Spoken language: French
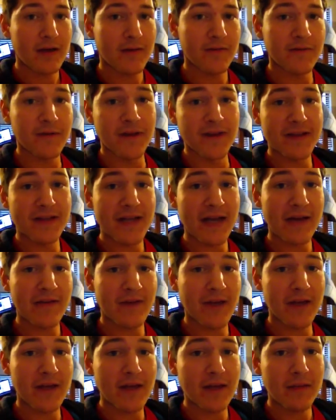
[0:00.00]
vais
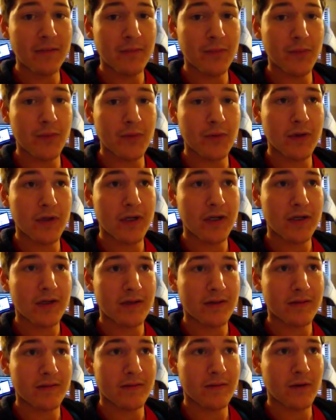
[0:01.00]
travailler pour
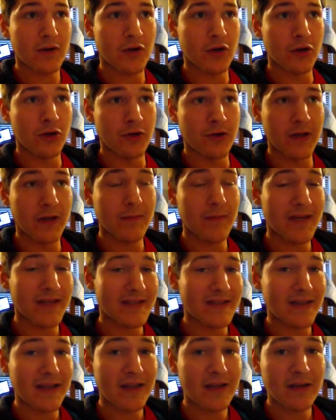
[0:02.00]
une
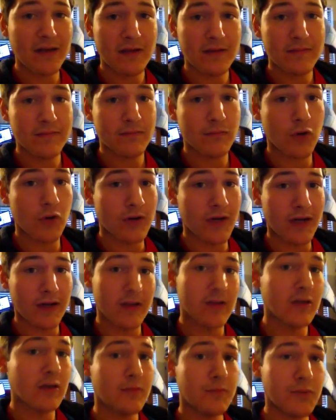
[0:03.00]
ambassade au
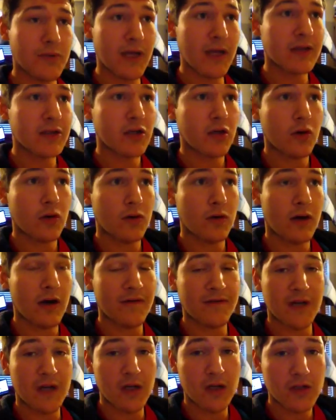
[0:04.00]
Canada, peut-être
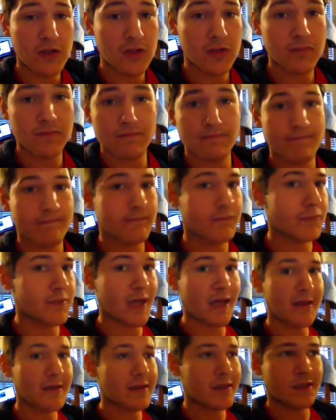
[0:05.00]
en France,
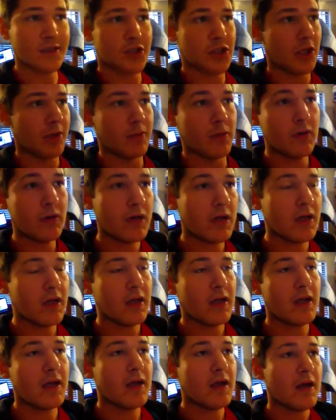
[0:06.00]
peut-être, je sais pas.
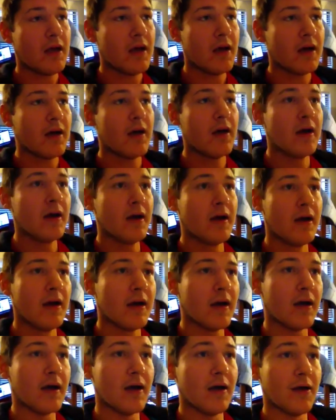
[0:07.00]

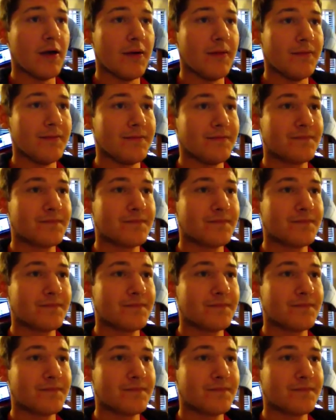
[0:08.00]
Euh,